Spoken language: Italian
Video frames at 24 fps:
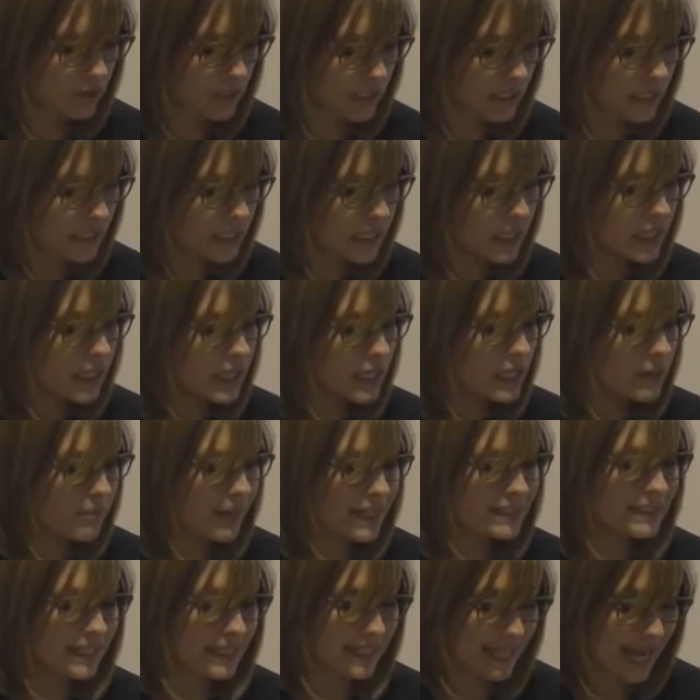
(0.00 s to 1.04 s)
un grandissimo
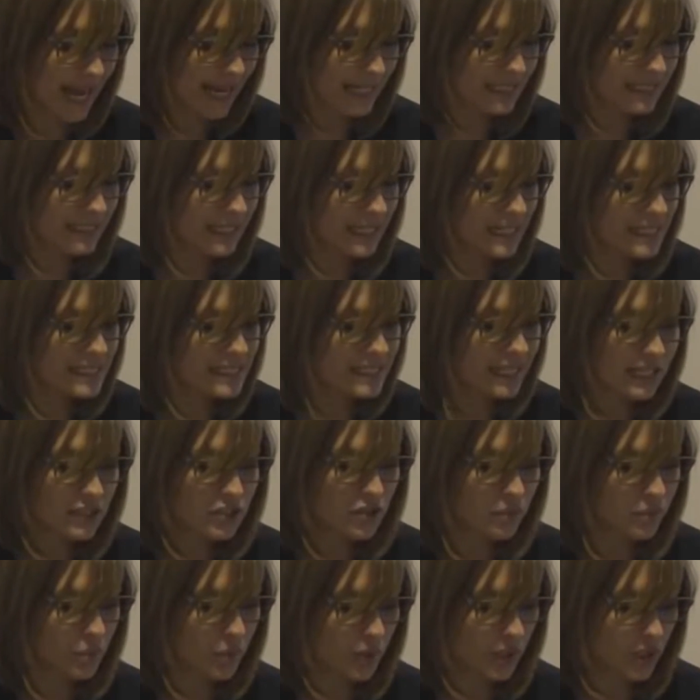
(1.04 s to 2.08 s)
successo di, pubblica,
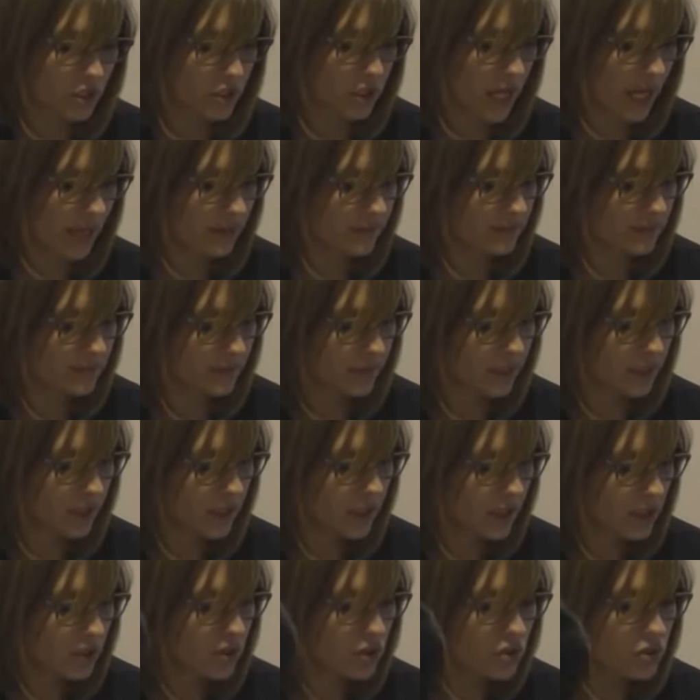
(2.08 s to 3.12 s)
di pubblico, di
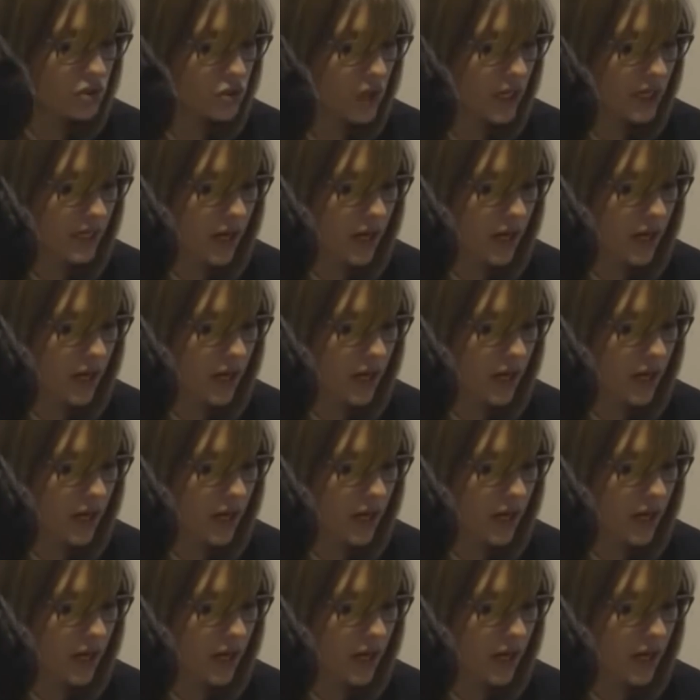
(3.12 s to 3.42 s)
critica, di